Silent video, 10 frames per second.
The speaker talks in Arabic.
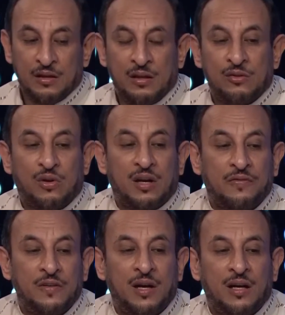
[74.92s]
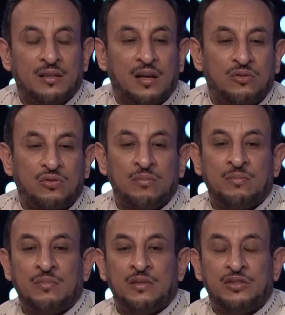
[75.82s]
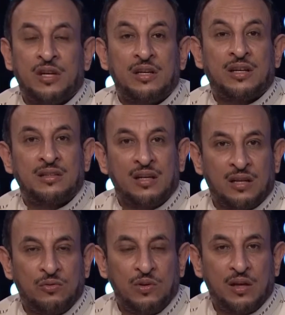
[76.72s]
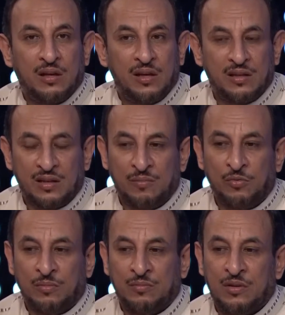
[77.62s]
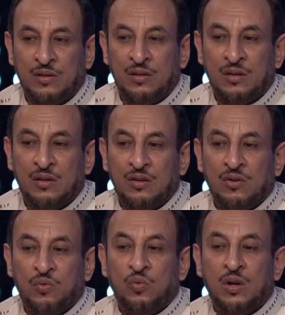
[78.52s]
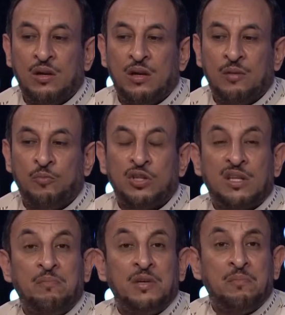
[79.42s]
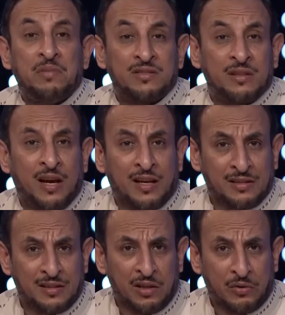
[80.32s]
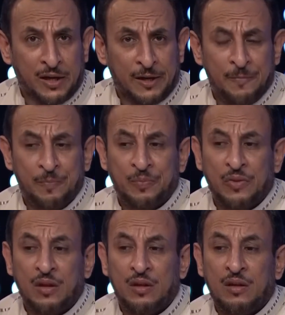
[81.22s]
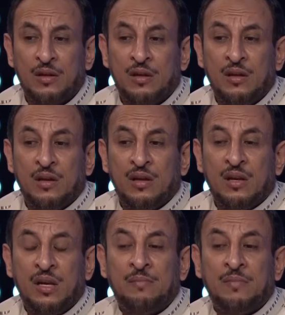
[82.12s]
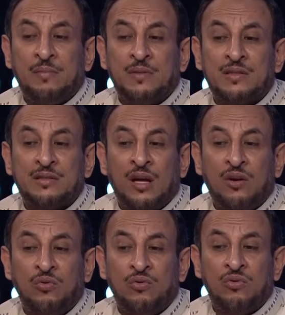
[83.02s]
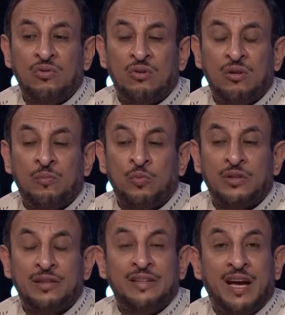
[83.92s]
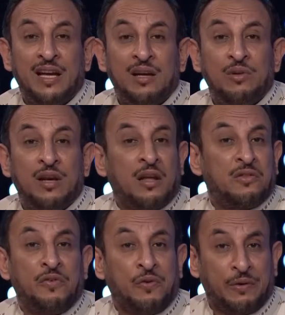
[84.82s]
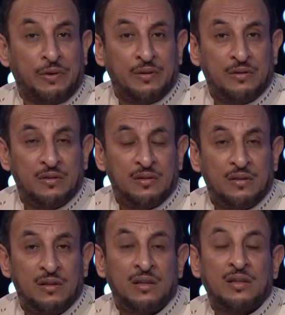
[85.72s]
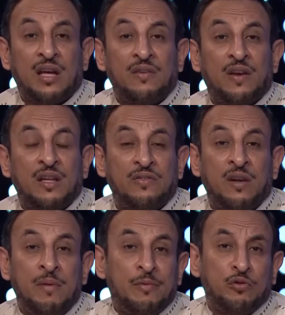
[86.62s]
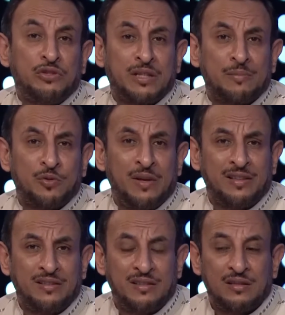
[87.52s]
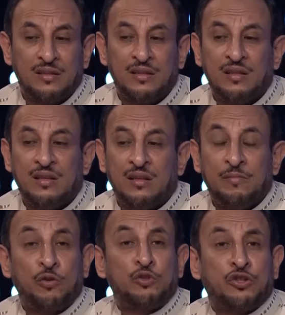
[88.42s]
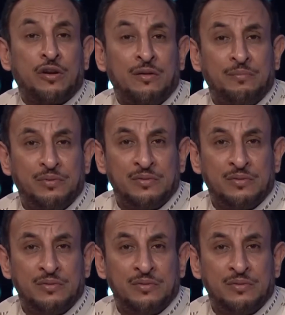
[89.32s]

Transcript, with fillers: انتوا عارفين حضراتكم شركات الادوية الله يكرمهم والمهتمين بصناعة الدواء لما بيصنعوا مضاد حيوي للاطفال انت عارف الاطفال ما بياخدش كبسولات بياخد شراب